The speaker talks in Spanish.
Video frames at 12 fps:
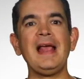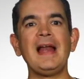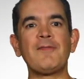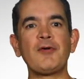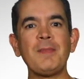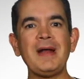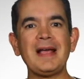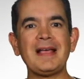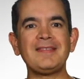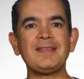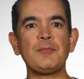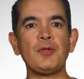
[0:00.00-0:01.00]
La forma en la que
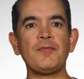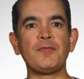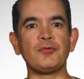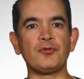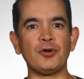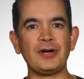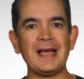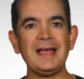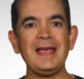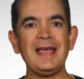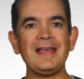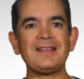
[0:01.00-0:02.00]
este modo funciona
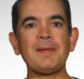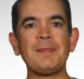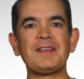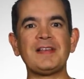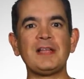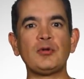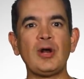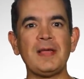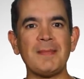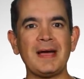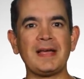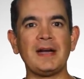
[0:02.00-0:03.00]
es almacenando la
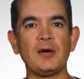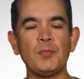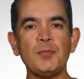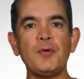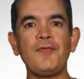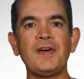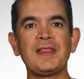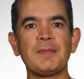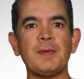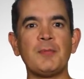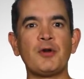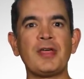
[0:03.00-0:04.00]
imagen en un buffer de
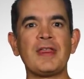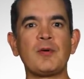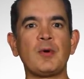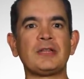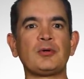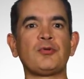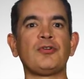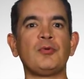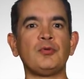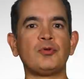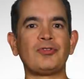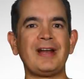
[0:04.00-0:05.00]
memoria de 4
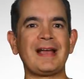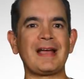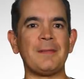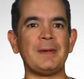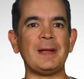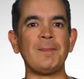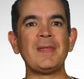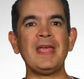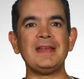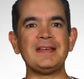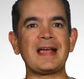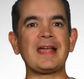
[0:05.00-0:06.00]
segundos en la cámara,
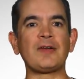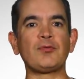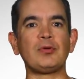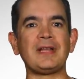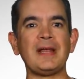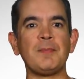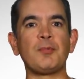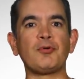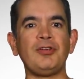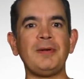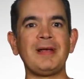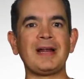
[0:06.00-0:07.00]
ya que resultaría
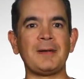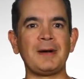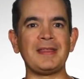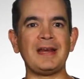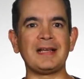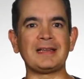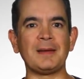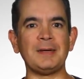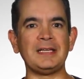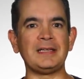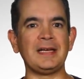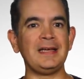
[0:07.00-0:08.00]
imposible grabar
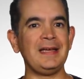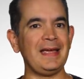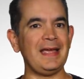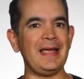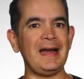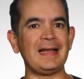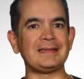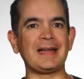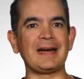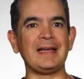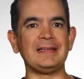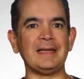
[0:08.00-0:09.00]
directamente en la
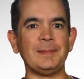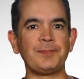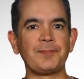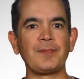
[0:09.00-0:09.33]
tarjeta.